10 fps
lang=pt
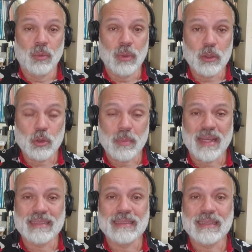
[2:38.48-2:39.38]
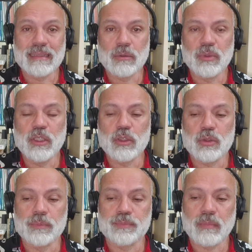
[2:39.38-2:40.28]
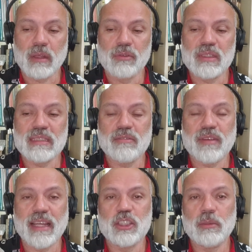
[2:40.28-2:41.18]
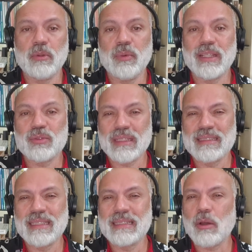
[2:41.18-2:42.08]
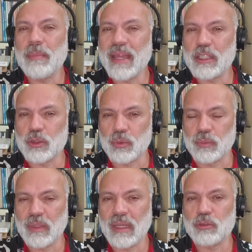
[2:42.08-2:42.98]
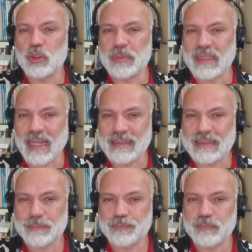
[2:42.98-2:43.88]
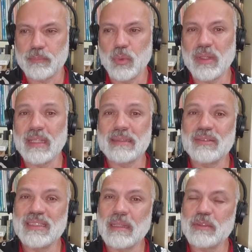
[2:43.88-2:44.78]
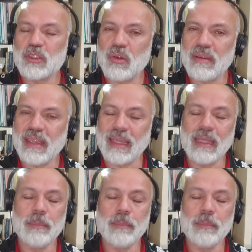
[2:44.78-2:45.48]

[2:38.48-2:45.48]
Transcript: Quanto mais entendendo isso, você vai diminuir as suas idas ao médico, né, aos hospitais, porque seus exames estão ok.